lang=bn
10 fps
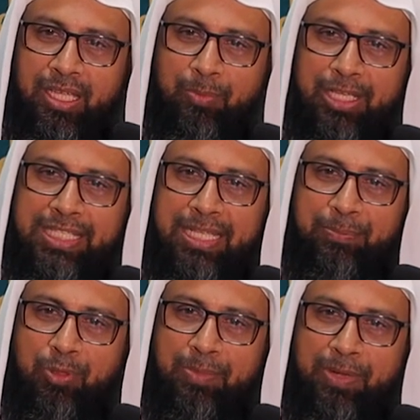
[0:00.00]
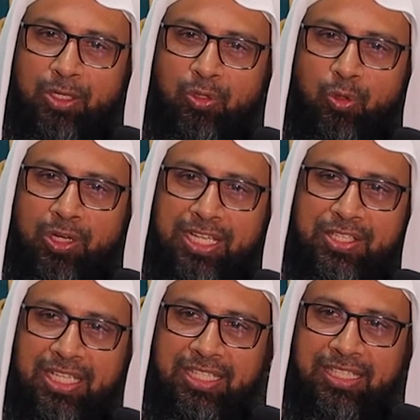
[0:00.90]
এবং ইসলাম পরিপালন করলেই
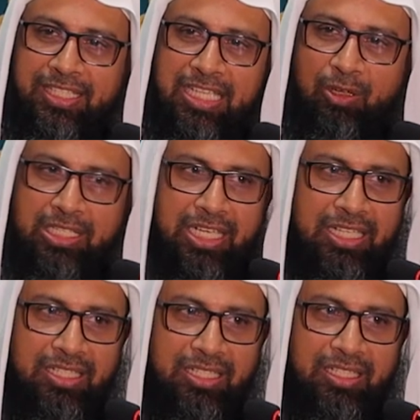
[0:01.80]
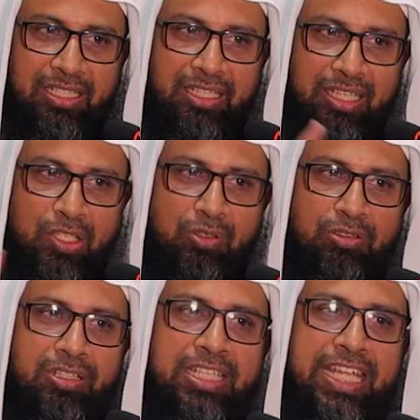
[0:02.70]
জান্নাতে যাওয়া যায় এই
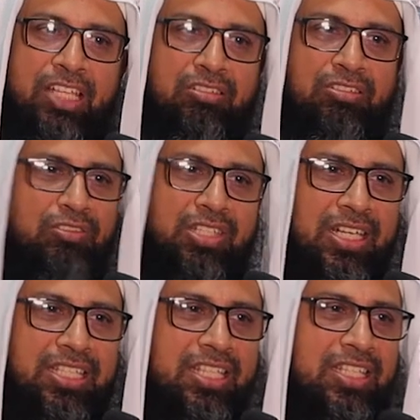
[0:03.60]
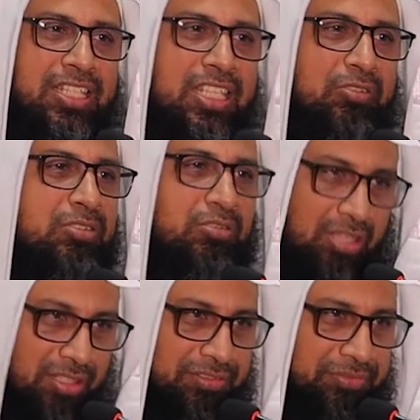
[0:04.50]
জন্য জ্ঞান অর্জন ছাড়া জান্নাতে যাওয়া
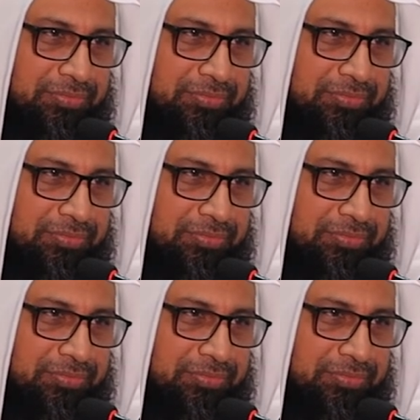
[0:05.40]
কঠিন